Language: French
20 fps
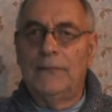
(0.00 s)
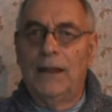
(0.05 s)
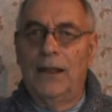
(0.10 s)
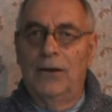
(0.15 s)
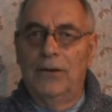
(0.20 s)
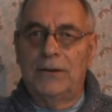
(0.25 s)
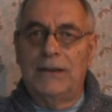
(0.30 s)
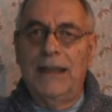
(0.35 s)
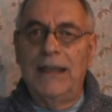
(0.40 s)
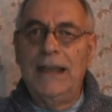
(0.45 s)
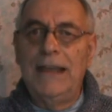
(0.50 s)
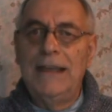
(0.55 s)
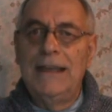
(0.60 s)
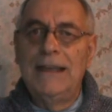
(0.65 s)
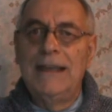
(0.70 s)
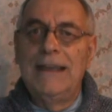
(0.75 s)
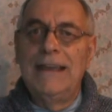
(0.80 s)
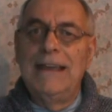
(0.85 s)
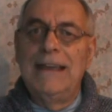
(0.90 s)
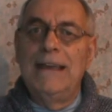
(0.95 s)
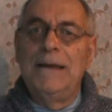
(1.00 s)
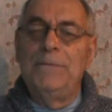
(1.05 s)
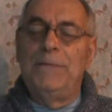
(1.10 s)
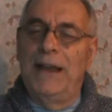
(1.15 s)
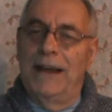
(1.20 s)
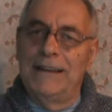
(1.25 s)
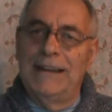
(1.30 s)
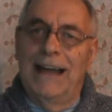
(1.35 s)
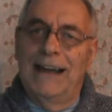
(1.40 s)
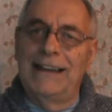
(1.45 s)
OK? Puis
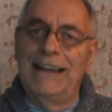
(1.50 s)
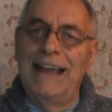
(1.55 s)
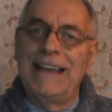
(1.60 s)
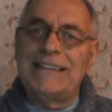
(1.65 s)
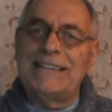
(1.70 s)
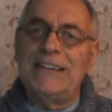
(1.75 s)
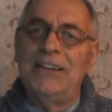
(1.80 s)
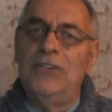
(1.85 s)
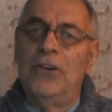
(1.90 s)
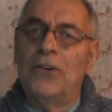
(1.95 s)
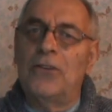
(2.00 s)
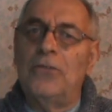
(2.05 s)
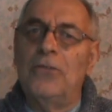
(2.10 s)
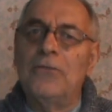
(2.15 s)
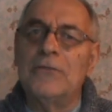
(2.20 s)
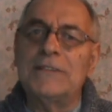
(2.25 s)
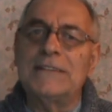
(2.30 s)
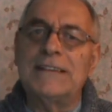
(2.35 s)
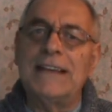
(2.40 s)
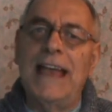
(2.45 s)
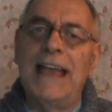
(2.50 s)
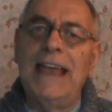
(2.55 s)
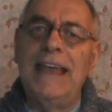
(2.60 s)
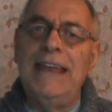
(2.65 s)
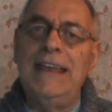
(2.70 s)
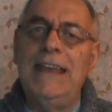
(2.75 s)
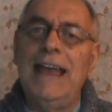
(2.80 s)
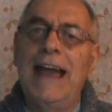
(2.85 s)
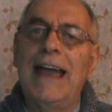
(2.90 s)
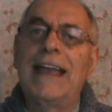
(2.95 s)
en anglais, c'est le
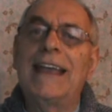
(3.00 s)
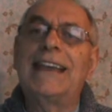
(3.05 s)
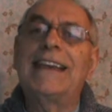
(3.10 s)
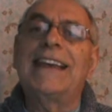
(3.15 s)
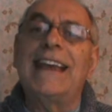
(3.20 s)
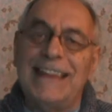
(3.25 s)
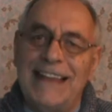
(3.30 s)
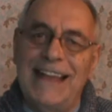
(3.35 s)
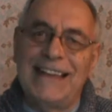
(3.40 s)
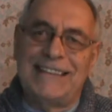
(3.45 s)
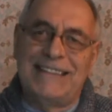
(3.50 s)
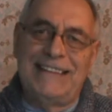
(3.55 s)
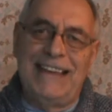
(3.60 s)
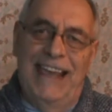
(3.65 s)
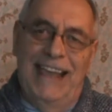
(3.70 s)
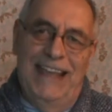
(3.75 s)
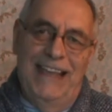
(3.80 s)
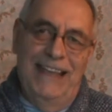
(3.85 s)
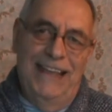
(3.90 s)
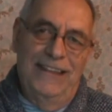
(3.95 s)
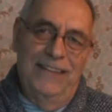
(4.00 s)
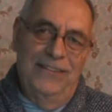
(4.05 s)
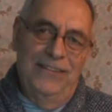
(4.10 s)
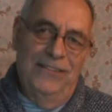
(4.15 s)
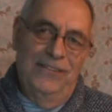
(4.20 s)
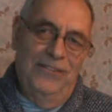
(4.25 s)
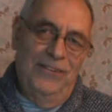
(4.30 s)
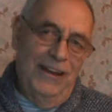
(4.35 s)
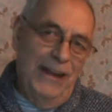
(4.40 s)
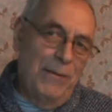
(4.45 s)
Conseil canadien
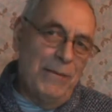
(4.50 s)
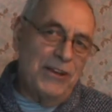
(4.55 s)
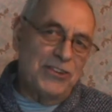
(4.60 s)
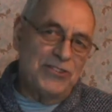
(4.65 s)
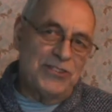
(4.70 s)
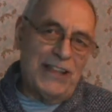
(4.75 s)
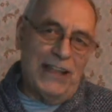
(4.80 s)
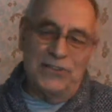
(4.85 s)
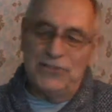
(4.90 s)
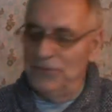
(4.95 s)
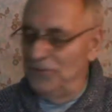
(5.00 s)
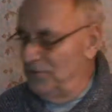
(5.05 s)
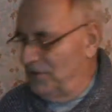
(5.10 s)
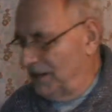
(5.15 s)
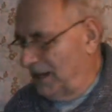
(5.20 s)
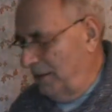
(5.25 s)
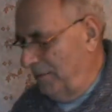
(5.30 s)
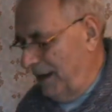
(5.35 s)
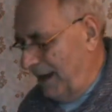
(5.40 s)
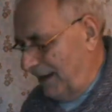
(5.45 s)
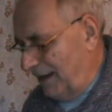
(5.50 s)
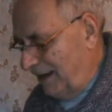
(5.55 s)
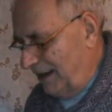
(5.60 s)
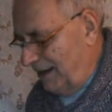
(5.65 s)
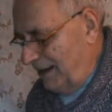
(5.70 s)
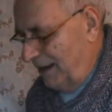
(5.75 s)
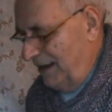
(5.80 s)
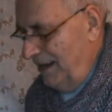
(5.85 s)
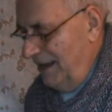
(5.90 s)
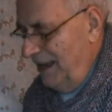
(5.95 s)
de la magistrature du Québec.
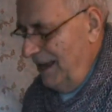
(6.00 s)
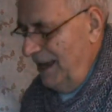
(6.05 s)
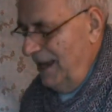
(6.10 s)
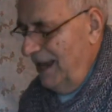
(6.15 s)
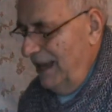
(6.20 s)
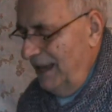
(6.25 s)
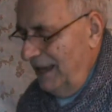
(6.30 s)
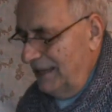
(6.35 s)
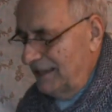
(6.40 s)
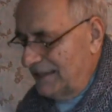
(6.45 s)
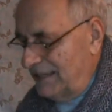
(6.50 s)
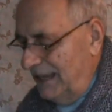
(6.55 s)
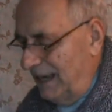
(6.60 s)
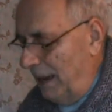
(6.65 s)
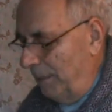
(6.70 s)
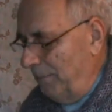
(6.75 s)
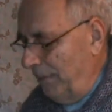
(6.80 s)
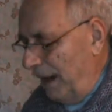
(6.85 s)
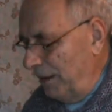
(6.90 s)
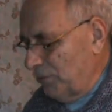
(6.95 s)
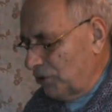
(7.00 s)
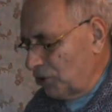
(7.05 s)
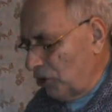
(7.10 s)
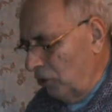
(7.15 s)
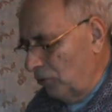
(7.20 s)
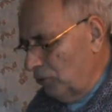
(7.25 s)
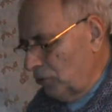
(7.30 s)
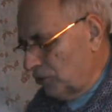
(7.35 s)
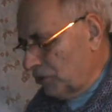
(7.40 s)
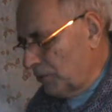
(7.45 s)
C'est la même
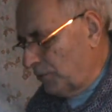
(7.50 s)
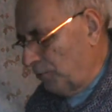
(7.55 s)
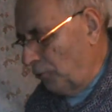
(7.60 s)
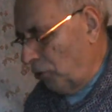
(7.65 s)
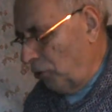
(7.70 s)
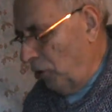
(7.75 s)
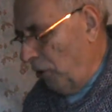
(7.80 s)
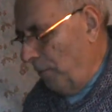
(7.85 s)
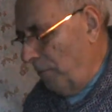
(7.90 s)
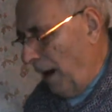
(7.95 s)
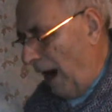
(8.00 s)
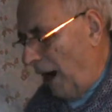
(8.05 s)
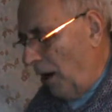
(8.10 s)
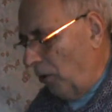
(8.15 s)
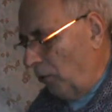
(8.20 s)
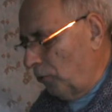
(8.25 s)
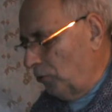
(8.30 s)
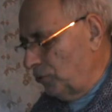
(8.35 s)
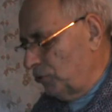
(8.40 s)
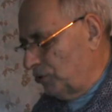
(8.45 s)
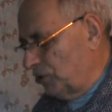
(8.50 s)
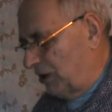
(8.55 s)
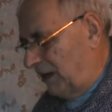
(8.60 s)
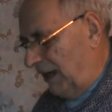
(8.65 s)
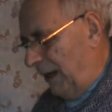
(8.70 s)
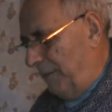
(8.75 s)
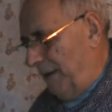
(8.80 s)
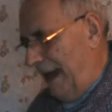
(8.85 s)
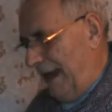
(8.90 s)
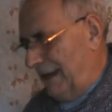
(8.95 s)
chose pour le barreau du
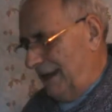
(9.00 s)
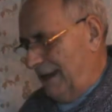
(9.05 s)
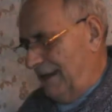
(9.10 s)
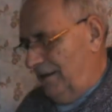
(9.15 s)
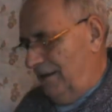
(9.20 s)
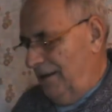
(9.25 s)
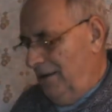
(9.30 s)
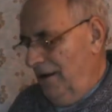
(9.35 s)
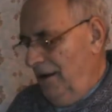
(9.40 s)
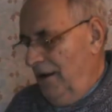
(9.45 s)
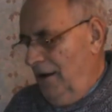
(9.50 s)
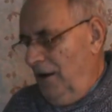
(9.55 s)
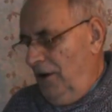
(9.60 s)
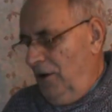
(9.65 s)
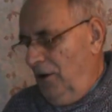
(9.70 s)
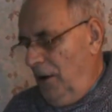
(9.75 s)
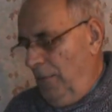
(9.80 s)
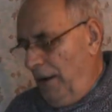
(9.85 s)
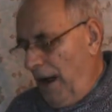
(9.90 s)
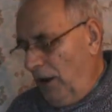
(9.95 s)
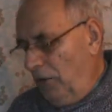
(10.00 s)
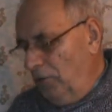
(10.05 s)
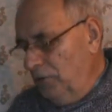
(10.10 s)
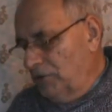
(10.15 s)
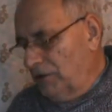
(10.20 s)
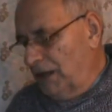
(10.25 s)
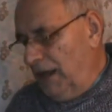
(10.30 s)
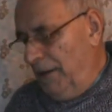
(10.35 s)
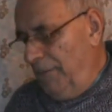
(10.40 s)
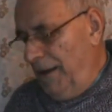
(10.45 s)
Québec. Le barreau
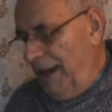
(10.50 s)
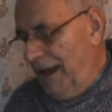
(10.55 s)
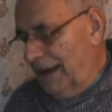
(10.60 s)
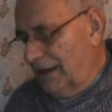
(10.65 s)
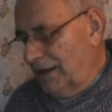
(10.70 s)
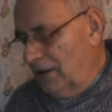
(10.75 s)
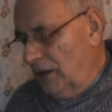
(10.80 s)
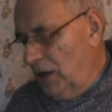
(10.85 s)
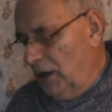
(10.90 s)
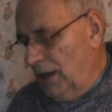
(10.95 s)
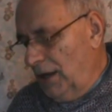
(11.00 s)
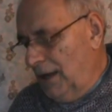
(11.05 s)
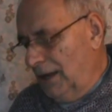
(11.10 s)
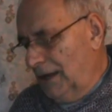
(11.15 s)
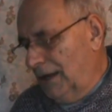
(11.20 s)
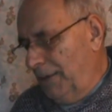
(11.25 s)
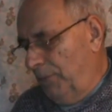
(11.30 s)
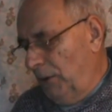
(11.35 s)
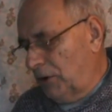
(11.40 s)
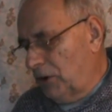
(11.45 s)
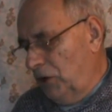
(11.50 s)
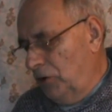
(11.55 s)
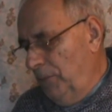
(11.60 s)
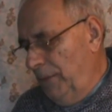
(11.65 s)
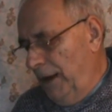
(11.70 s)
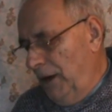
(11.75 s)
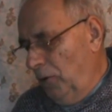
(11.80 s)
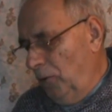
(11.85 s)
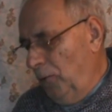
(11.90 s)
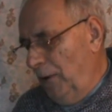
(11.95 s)
du Québec, qui porte le
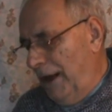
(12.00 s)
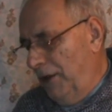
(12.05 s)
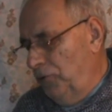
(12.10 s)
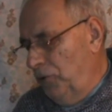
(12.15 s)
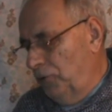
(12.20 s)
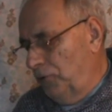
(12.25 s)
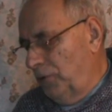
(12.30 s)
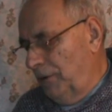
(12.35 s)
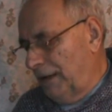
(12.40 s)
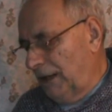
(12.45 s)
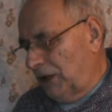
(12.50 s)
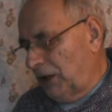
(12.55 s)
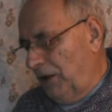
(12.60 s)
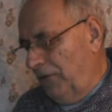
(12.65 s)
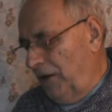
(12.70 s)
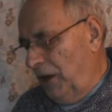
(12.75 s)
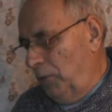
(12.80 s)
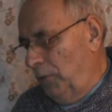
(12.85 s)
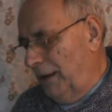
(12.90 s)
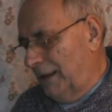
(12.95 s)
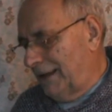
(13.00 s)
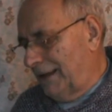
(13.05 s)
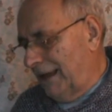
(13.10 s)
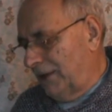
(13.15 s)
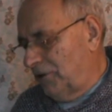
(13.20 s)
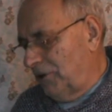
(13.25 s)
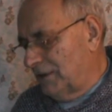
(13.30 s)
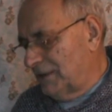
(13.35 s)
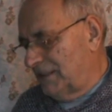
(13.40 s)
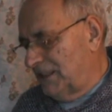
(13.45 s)
numéro NEQ 88
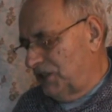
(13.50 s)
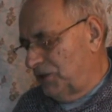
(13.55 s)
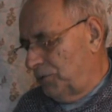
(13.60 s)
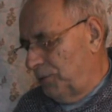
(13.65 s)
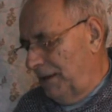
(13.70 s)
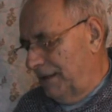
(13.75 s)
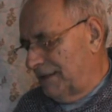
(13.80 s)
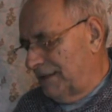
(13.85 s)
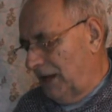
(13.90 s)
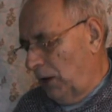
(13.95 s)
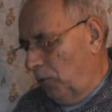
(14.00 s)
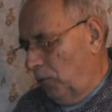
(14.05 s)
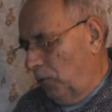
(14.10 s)
14 18